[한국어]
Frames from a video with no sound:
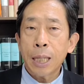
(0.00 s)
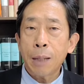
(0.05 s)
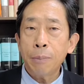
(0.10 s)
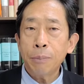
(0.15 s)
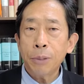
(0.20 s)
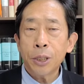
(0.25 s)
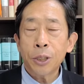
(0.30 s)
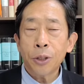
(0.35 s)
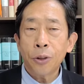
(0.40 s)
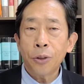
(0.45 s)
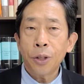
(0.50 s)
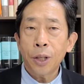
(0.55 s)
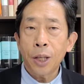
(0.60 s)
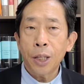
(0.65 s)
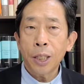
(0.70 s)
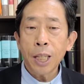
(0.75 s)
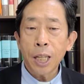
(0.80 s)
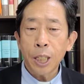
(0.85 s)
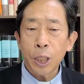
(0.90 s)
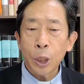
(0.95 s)

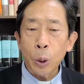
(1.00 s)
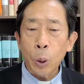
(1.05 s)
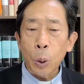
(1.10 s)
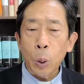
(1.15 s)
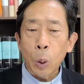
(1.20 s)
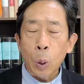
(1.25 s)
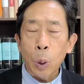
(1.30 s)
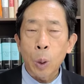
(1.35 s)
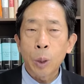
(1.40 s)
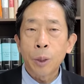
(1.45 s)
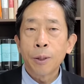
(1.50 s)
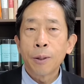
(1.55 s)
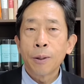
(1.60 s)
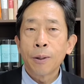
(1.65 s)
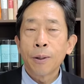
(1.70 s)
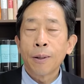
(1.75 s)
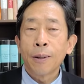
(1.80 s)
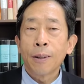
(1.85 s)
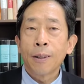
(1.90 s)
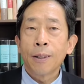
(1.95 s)
삼지선다형이 아니고
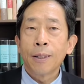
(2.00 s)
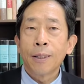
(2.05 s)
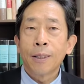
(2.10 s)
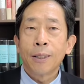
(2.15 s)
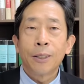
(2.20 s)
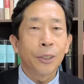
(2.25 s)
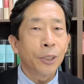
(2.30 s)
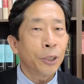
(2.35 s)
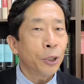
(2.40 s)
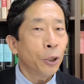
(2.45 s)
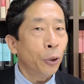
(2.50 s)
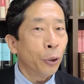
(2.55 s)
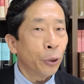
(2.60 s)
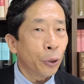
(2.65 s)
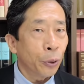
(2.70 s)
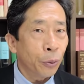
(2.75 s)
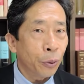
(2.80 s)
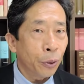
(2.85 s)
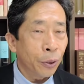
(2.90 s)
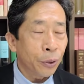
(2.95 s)
그래서
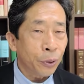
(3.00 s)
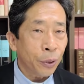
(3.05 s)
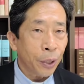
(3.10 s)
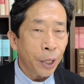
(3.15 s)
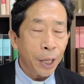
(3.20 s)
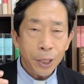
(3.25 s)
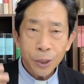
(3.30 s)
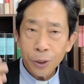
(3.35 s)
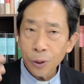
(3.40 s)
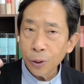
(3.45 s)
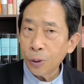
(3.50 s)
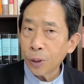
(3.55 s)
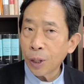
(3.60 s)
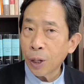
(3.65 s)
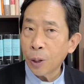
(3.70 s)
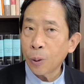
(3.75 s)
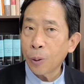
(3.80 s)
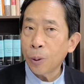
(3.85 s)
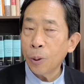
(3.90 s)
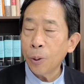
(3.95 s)
어려운 거죠. 해석을
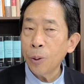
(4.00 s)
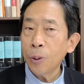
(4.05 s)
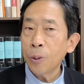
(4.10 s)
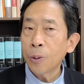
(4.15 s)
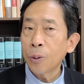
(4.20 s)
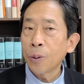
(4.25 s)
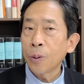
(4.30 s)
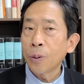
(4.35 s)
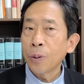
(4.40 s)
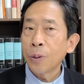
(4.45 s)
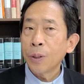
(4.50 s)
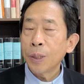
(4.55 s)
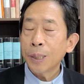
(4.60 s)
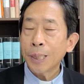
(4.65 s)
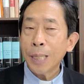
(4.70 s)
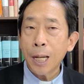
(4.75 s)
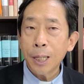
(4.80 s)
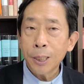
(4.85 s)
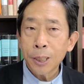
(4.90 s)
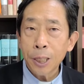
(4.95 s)
하고
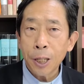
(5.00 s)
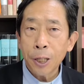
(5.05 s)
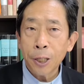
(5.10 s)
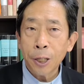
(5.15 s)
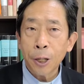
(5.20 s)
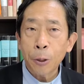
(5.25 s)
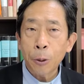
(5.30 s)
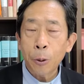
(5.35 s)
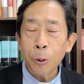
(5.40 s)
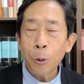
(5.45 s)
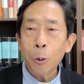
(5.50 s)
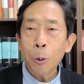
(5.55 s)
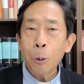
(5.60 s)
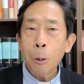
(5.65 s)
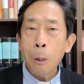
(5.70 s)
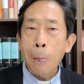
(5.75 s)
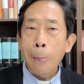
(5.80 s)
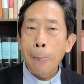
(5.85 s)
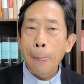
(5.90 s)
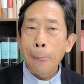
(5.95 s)
상상을 하고
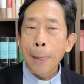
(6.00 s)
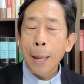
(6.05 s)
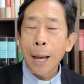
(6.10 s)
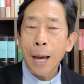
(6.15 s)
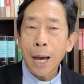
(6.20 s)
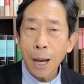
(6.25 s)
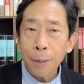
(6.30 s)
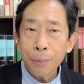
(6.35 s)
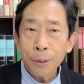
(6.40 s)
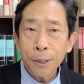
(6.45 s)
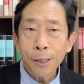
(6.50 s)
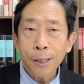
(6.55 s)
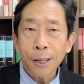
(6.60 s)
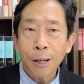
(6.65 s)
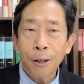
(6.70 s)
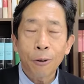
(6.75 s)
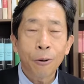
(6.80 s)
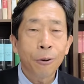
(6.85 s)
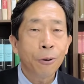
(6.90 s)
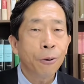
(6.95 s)
합의를
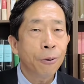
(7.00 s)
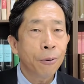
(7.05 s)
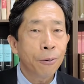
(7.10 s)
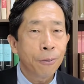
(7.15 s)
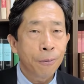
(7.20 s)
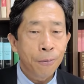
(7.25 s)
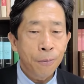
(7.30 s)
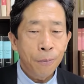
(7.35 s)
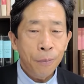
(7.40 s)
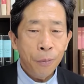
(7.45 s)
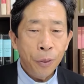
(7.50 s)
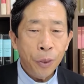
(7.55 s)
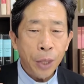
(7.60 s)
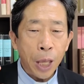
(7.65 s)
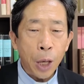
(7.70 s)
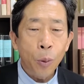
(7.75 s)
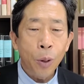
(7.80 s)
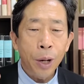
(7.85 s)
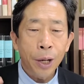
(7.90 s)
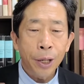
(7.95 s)
하고
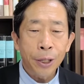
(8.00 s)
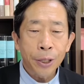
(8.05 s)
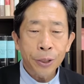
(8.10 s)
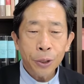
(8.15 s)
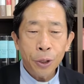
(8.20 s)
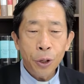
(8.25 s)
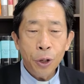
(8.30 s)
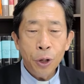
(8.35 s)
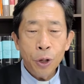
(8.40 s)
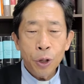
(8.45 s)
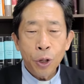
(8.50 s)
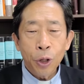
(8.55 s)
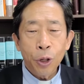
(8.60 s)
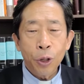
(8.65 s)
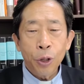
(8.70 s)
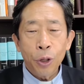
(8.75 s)
대화해서